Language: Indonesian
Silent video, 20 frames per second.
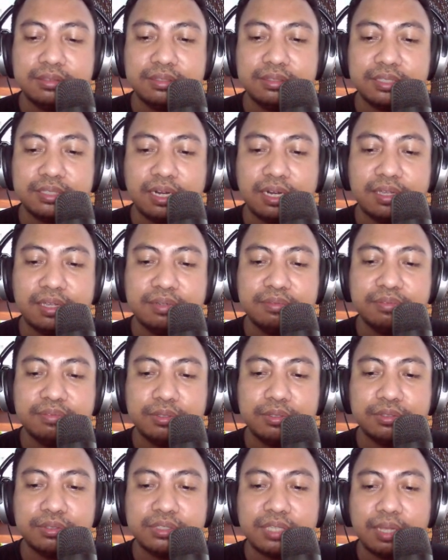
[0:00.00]
selain
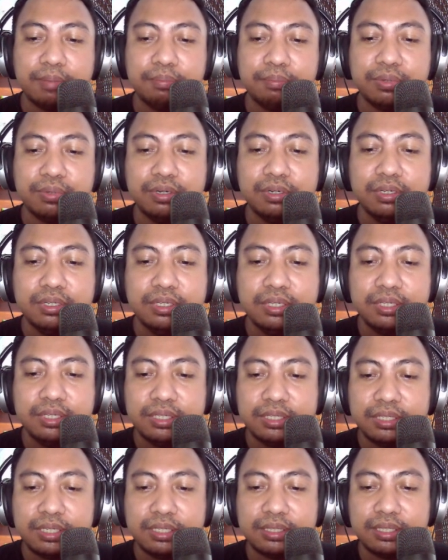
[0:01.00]
foto sampul
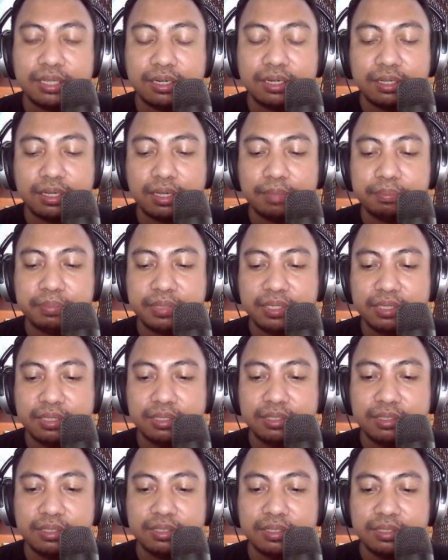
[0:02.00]
kita
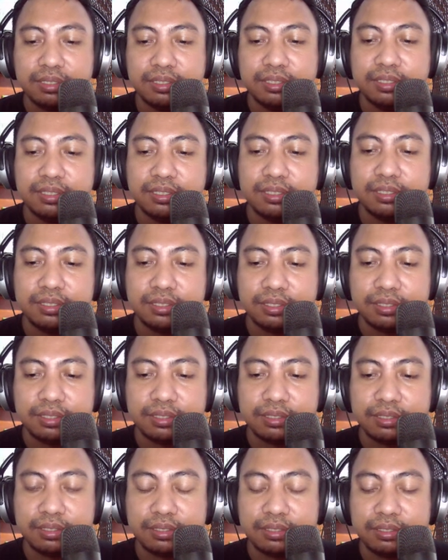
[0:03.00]
lengkapi
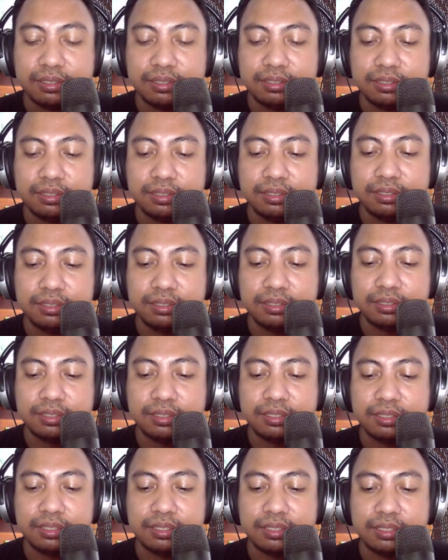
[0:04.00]

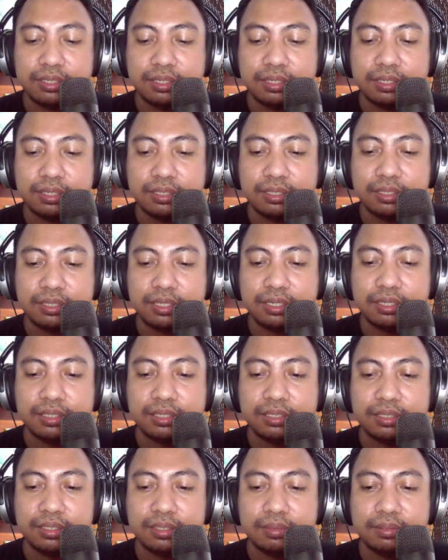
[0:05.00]
uh,
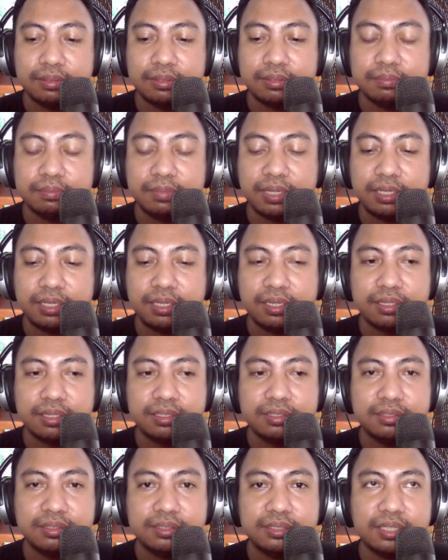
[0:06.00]
ini
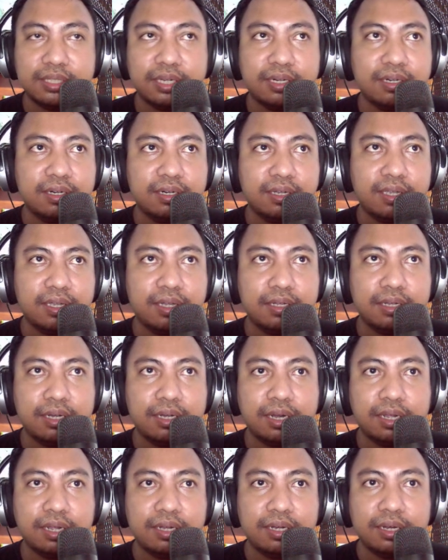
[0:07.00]
bagian channel ya,
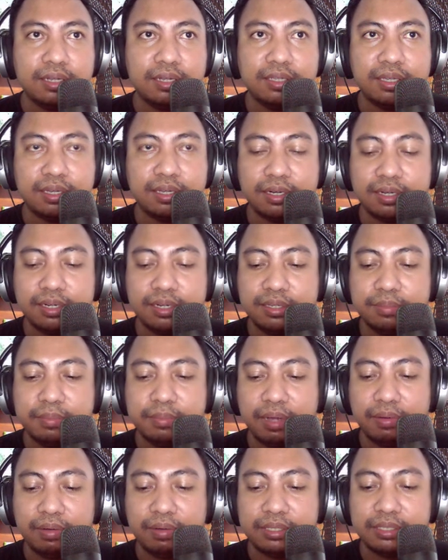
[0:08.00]
rak-rak yang ada di
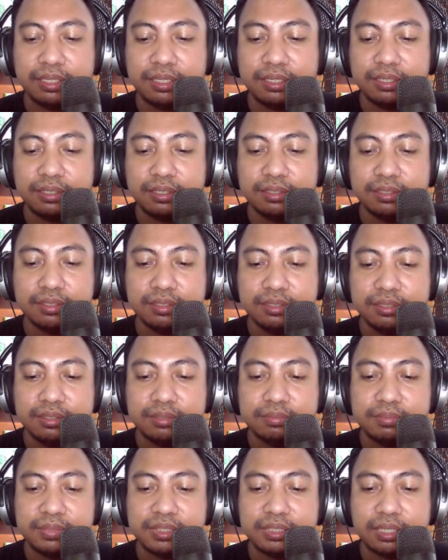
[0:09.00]
bawahnya ini.
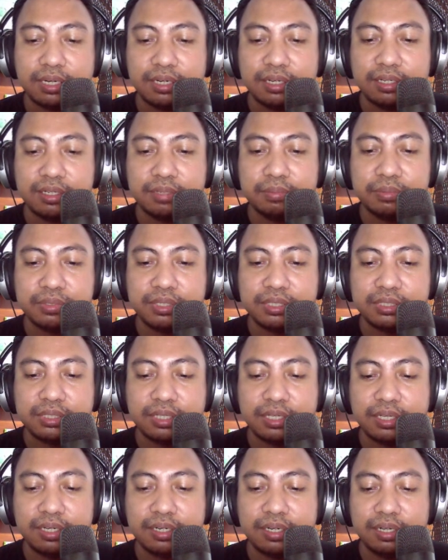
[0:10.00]
Misalnya ini punya
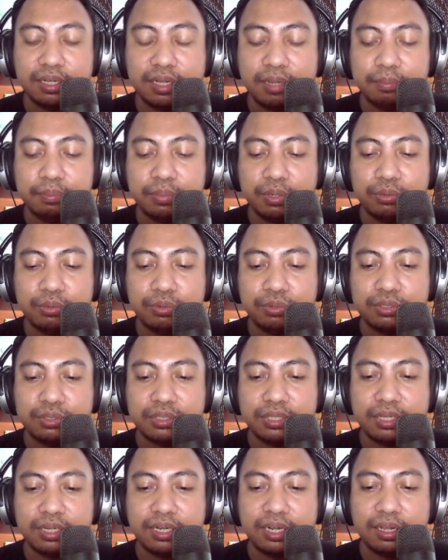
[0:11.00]
saya ada
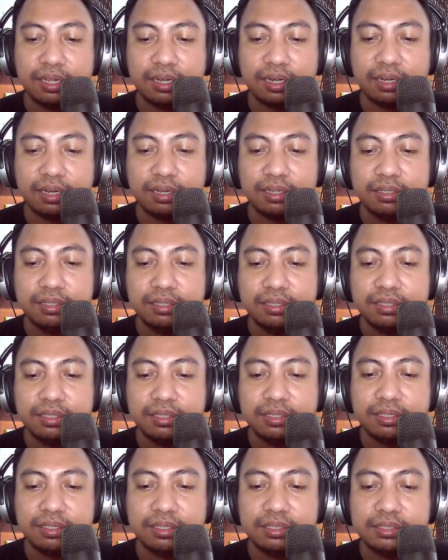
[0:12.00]
upload, ada rak
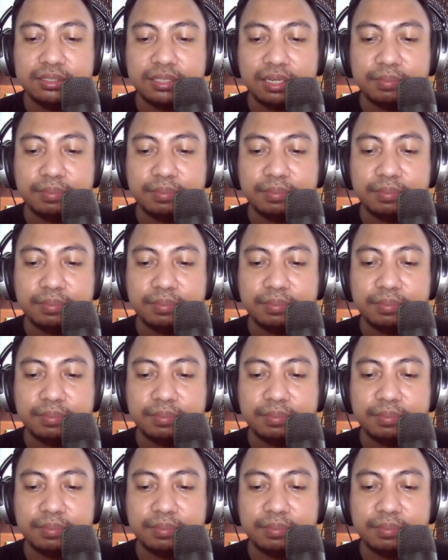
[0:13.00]
Rizal